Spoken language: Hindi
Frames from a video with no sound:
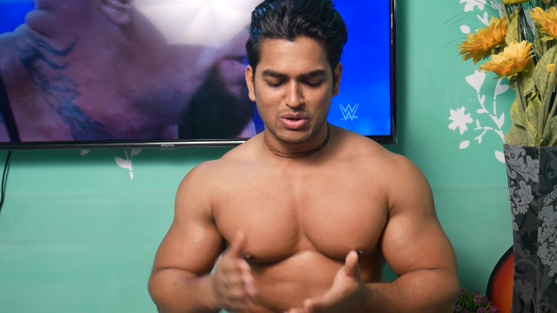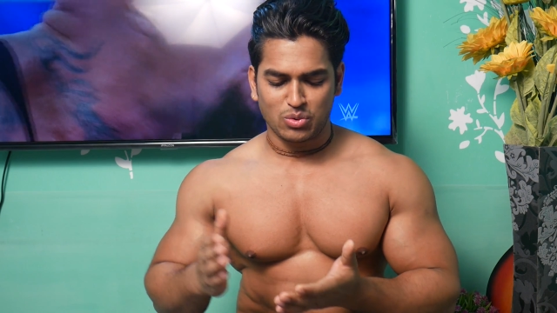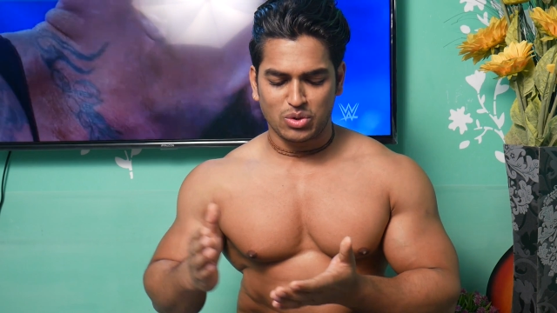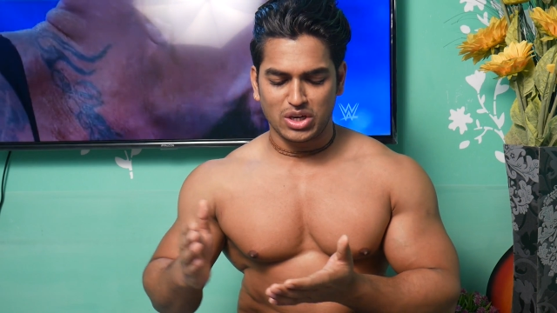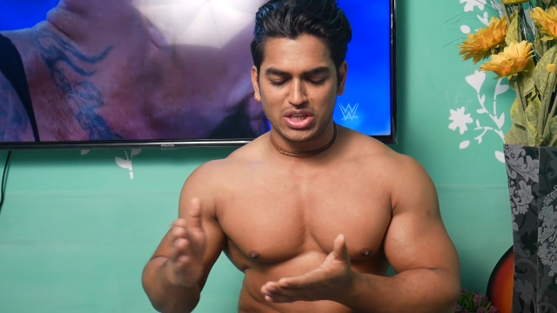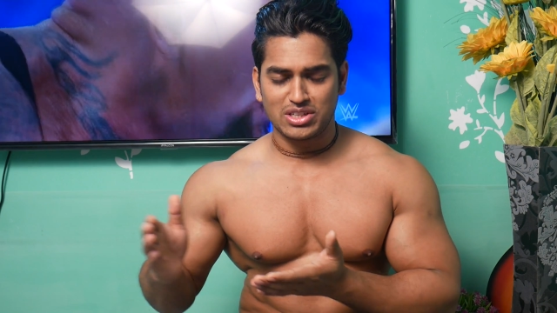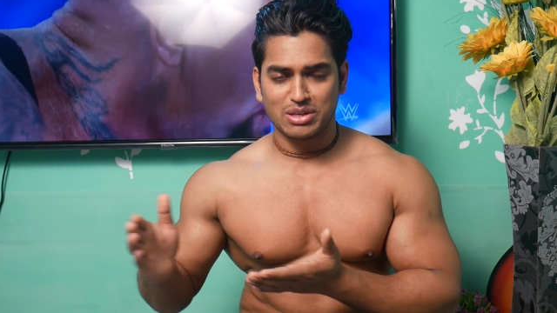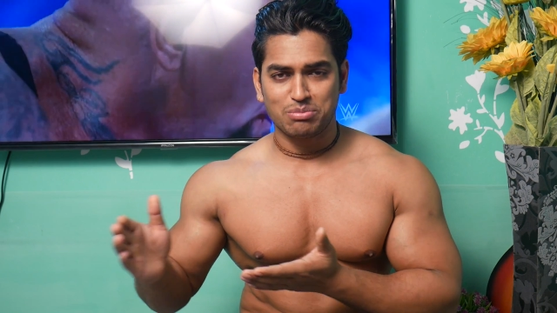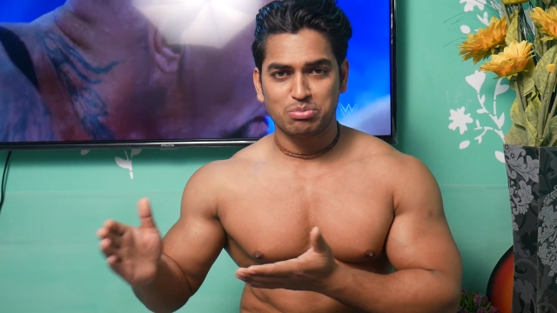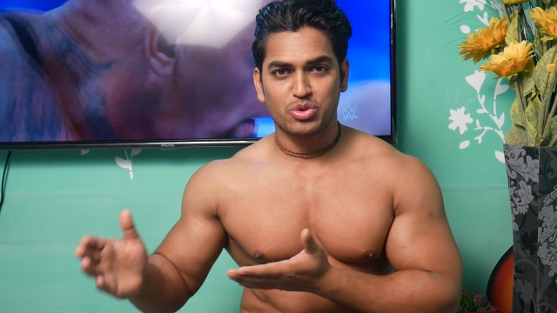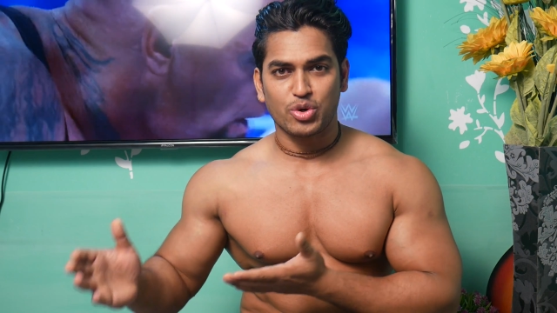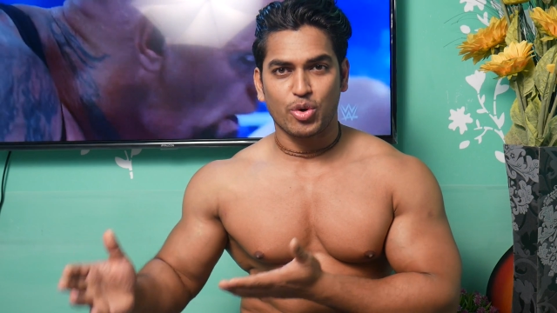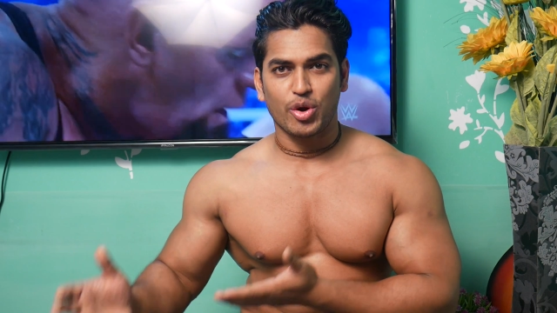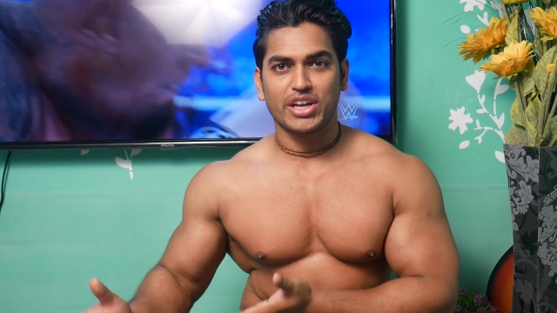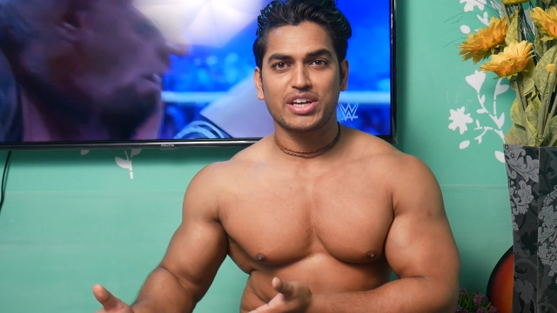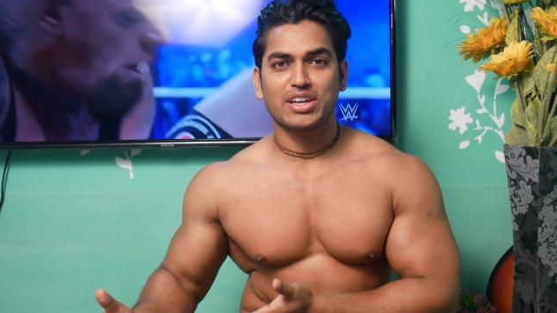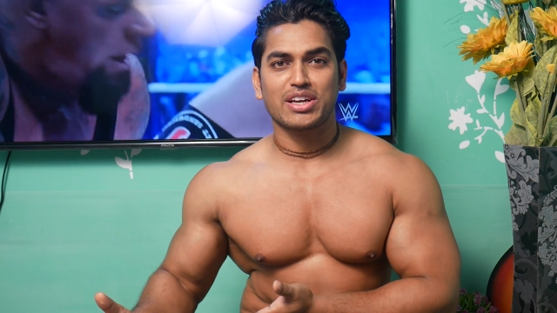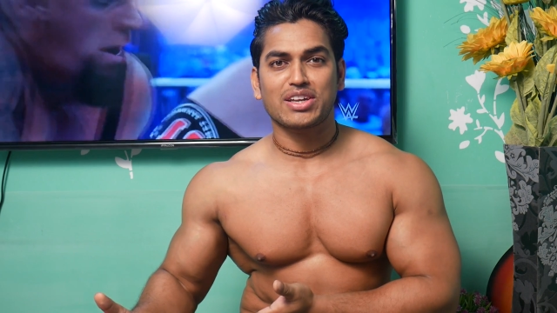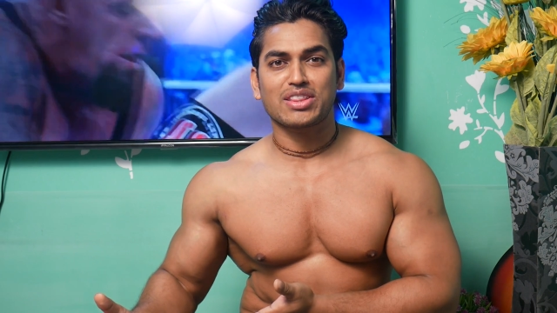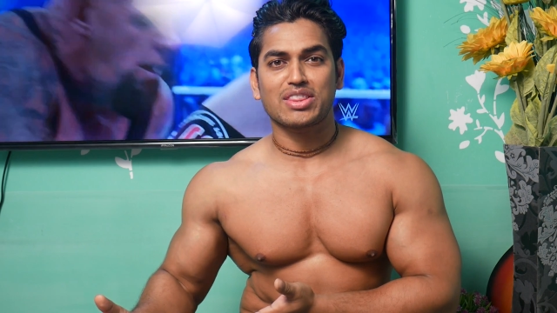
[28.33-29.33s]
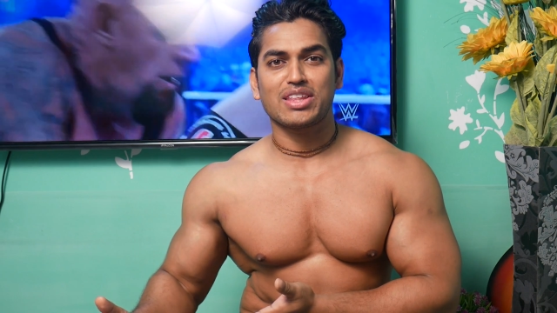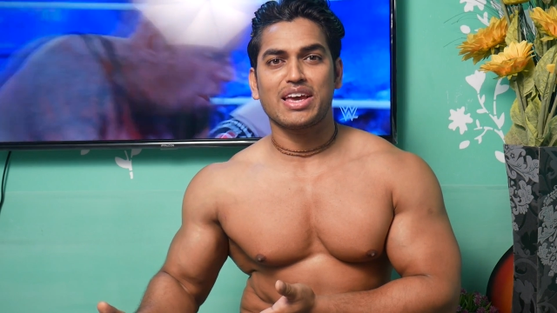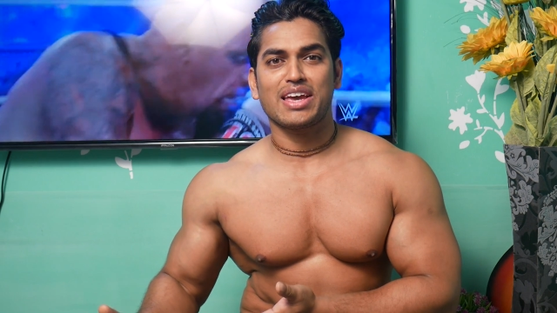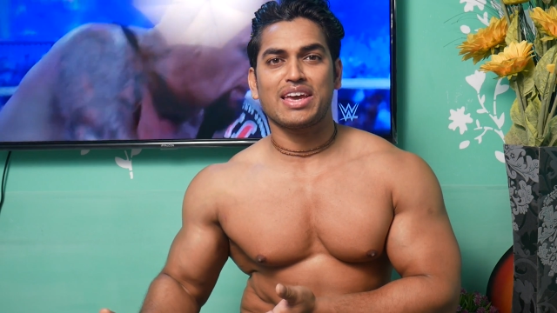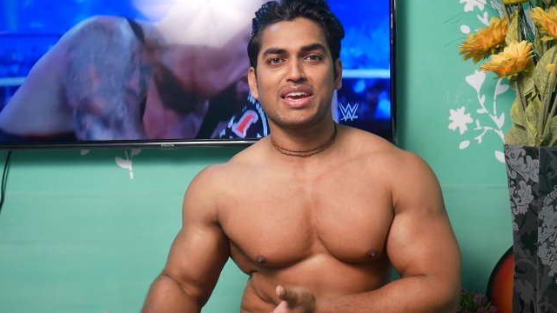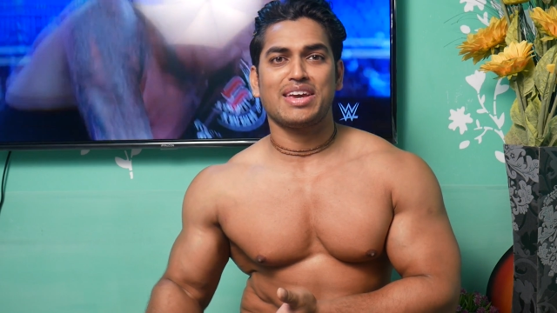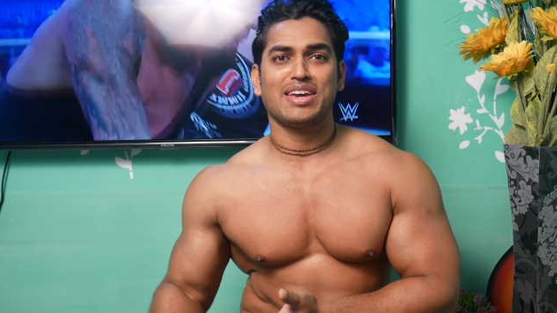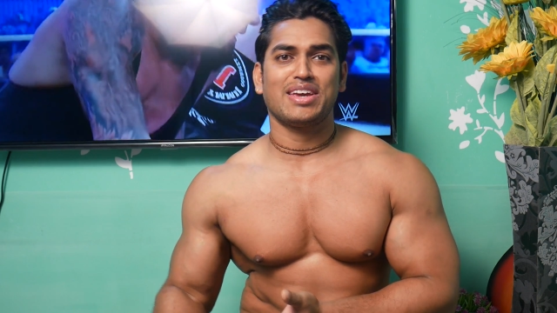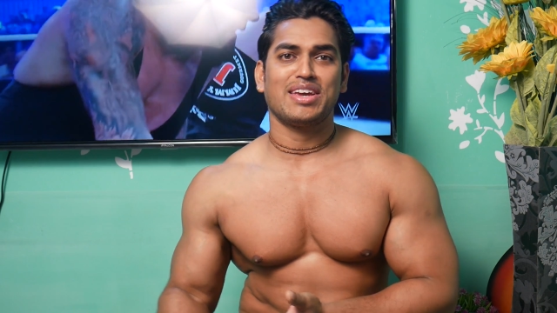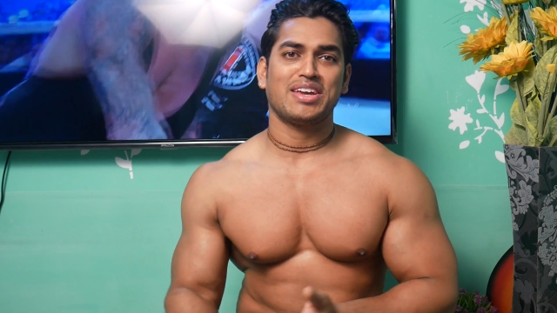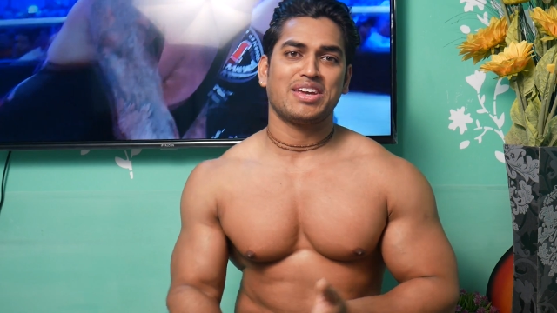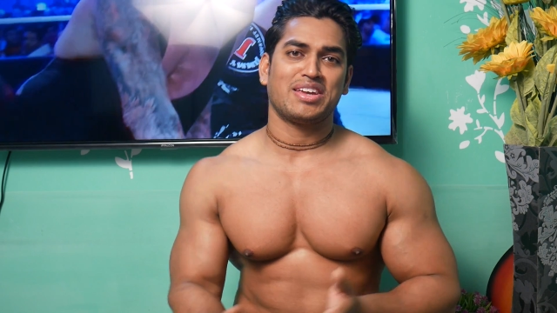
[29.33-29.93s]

कोई जिम ज्वाइन करता है